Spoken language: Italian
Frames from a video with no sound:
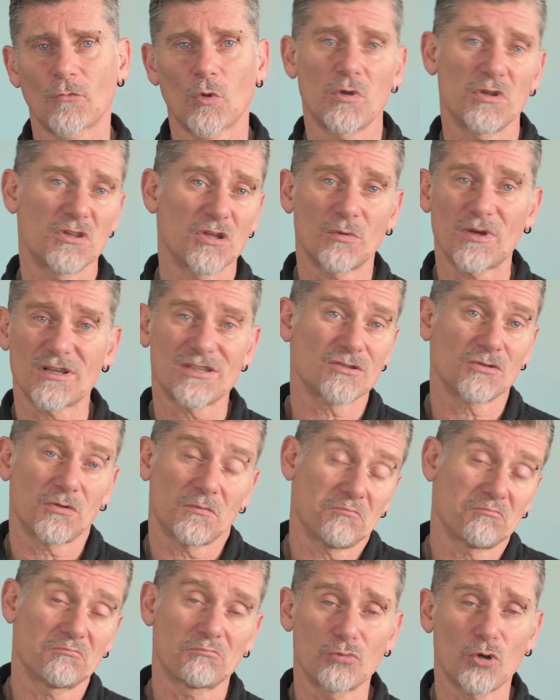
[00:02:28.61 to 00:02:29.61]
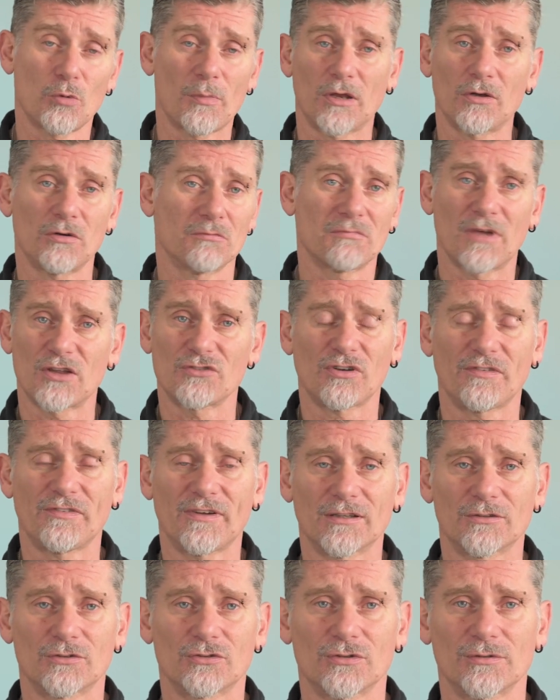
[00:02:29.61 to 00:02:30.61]
Quindi questo più o meno è già
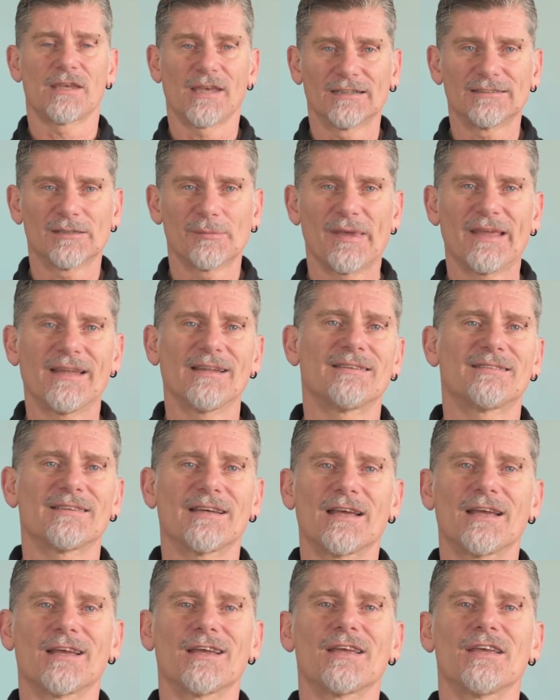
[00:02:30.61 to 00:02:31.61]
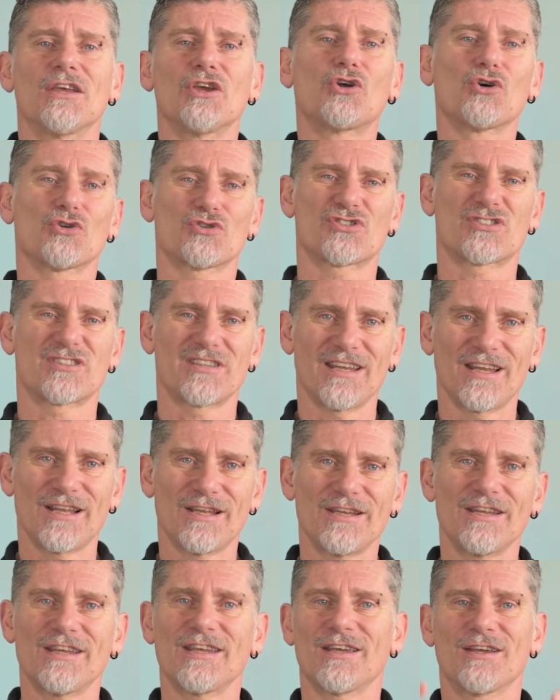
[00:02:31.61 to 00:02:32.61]
fatto. Chiaramente i
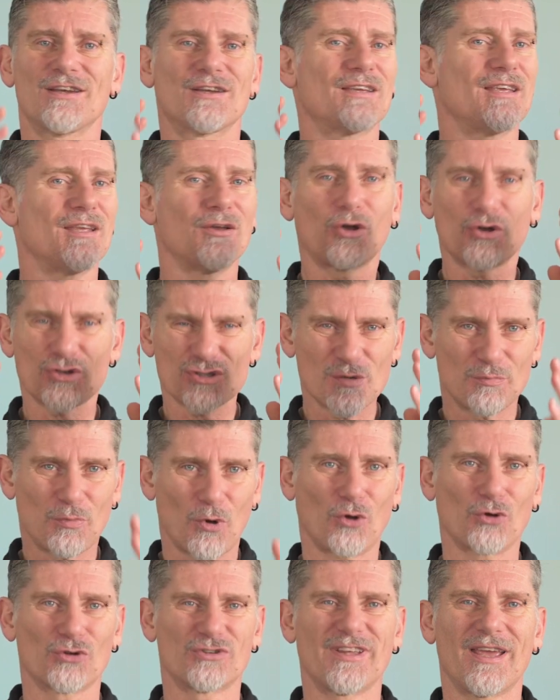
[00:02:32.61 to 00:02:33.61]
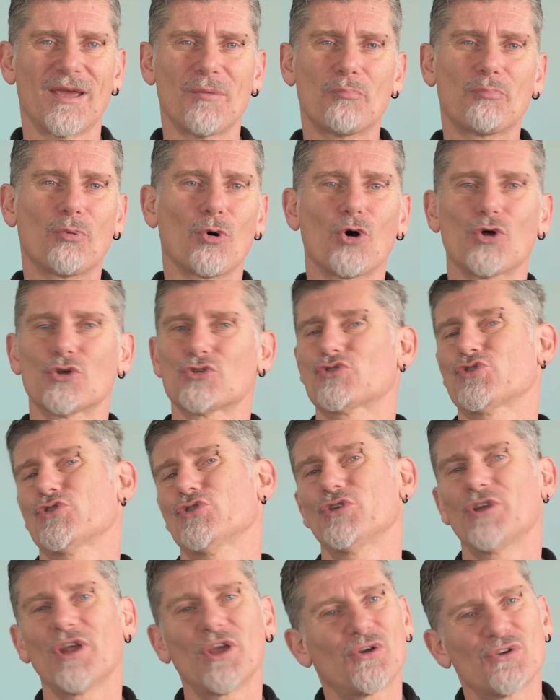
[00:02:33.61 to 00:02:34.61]
consigli in così poco tempo
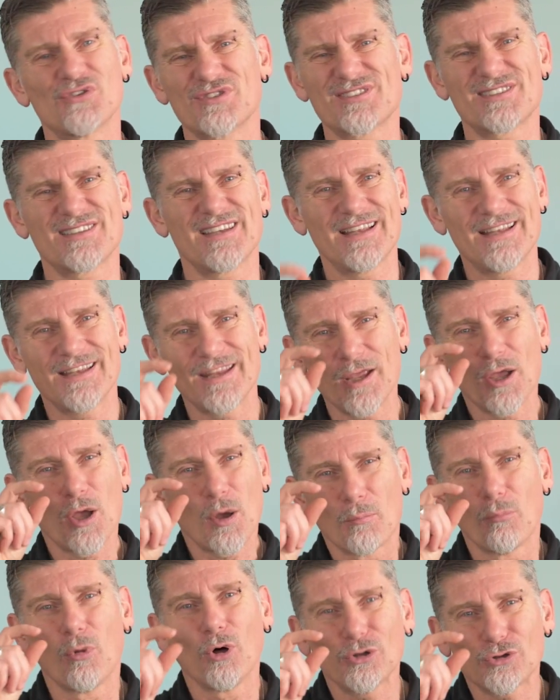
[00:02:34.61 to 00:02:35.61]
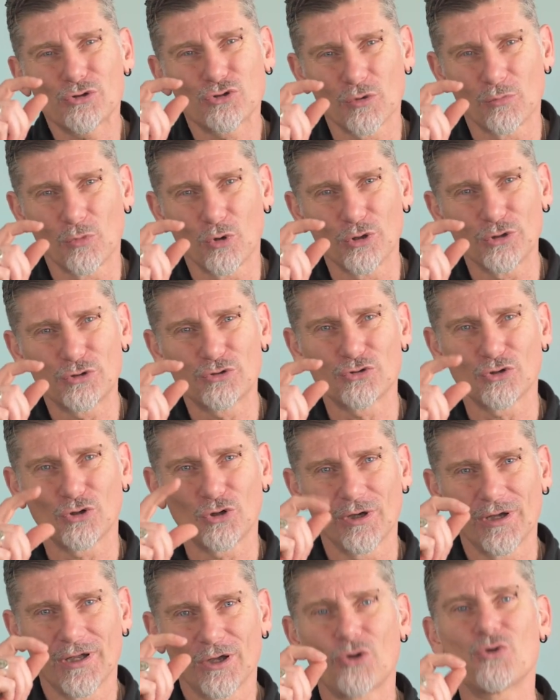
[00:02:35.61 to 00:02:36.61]
sono dei consigli molto
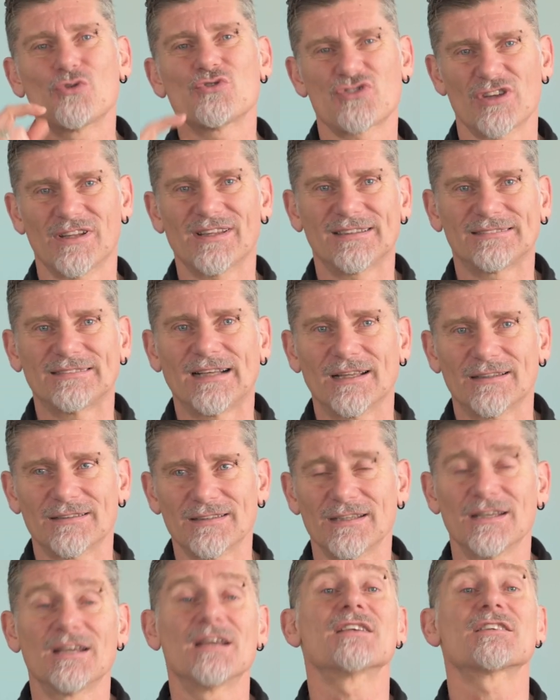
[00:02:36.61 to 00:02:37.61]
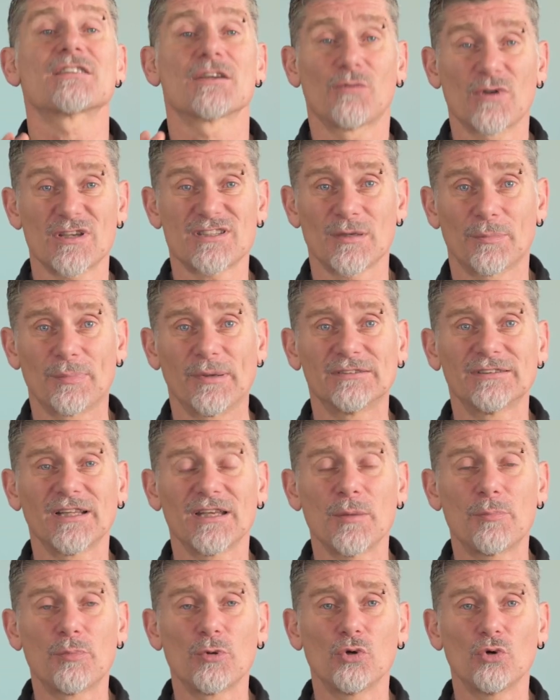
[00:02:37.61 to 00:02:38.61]
molto concentrati. Se vuoi saperne
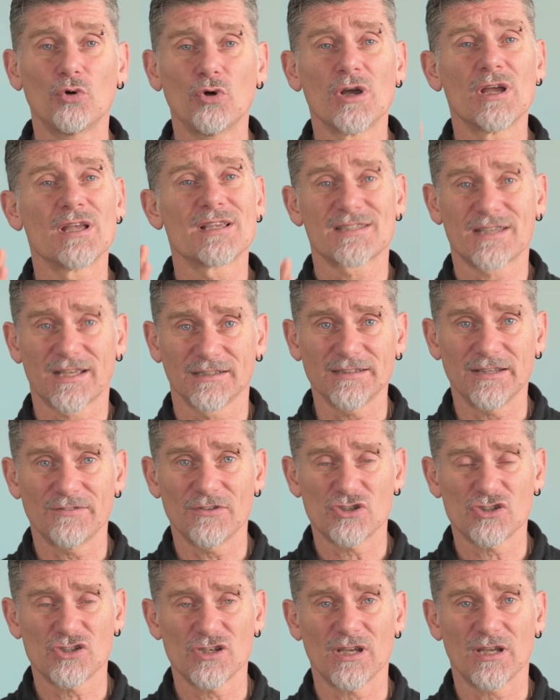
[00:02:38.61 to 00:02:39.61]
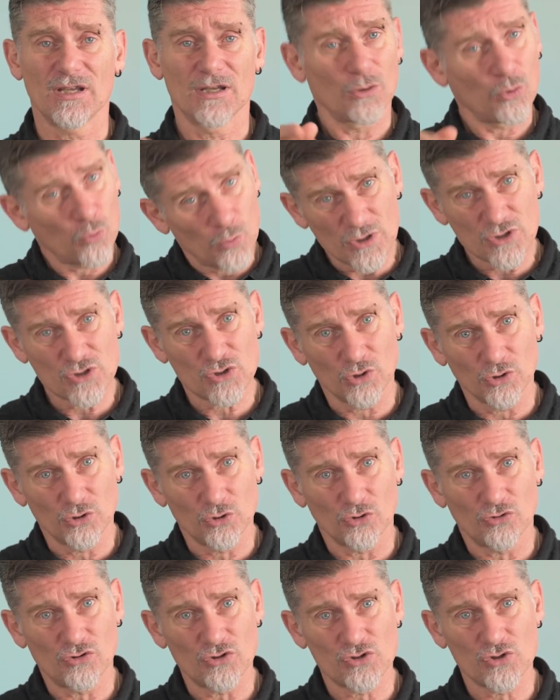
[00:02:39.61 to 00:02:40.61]
di più scrivici qui
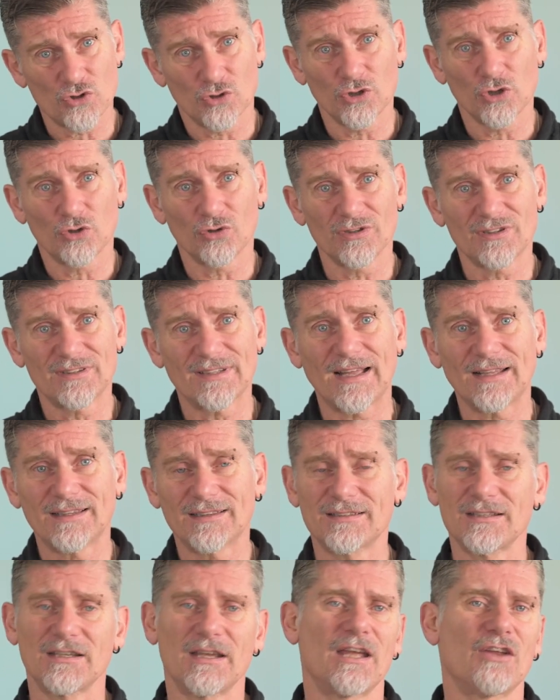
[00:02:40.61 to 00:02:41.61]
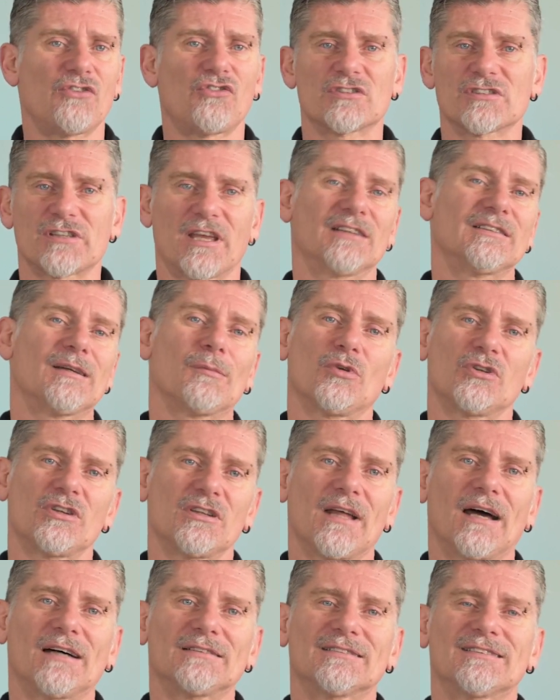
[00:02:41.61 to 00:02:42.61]
sotto ci sono i contatti e cercheremo di
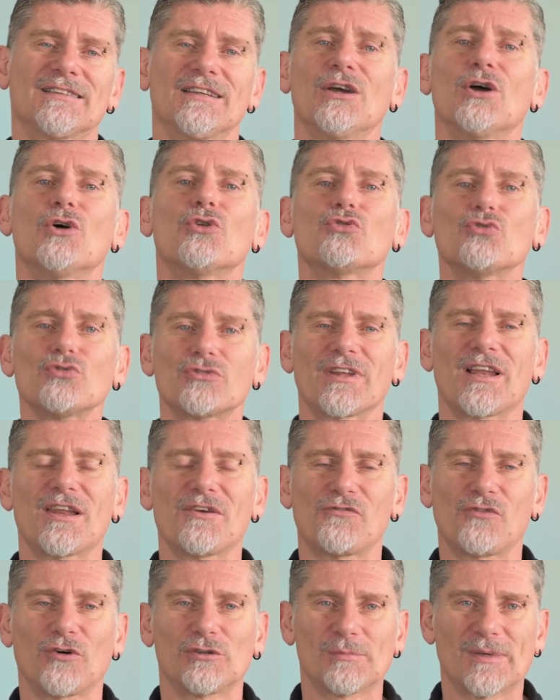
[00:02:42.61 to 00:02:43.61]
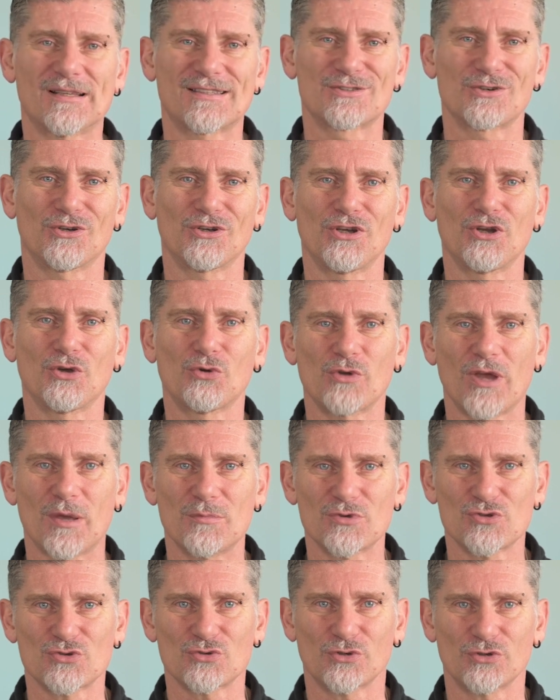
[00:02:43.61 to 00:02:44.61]
darti tutte le informazioni di cui hai
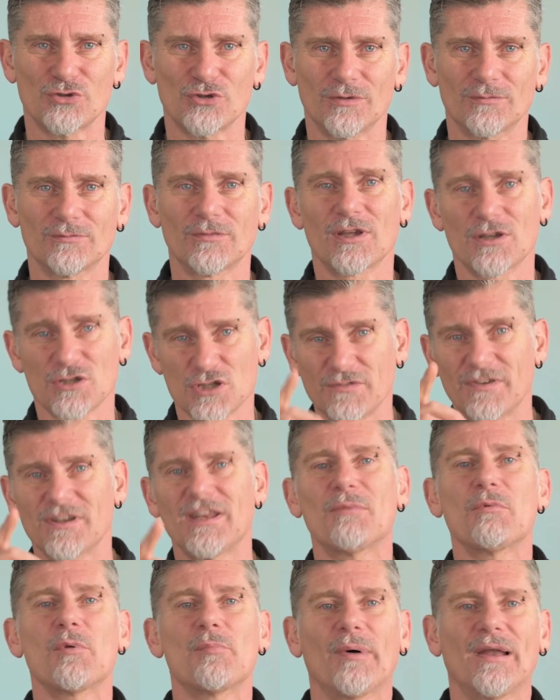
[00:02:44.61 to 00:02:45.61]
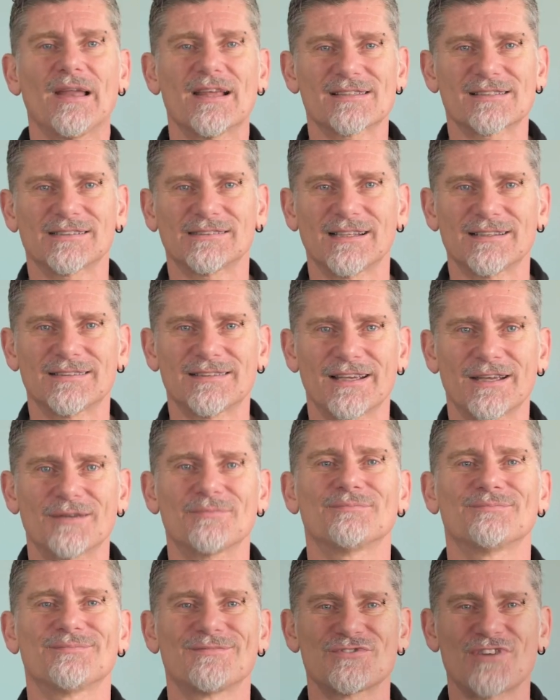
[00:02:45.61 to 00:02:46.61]
bisogno. Ci vediamo in palestra da te.
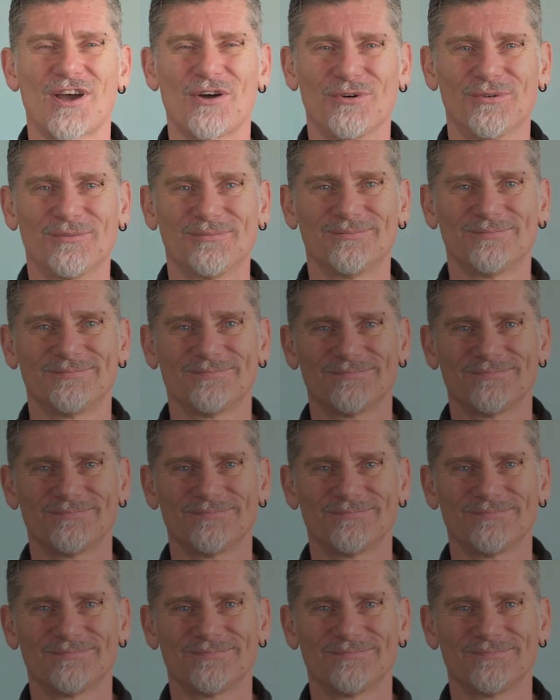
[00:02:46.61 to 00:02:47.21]
Ciao!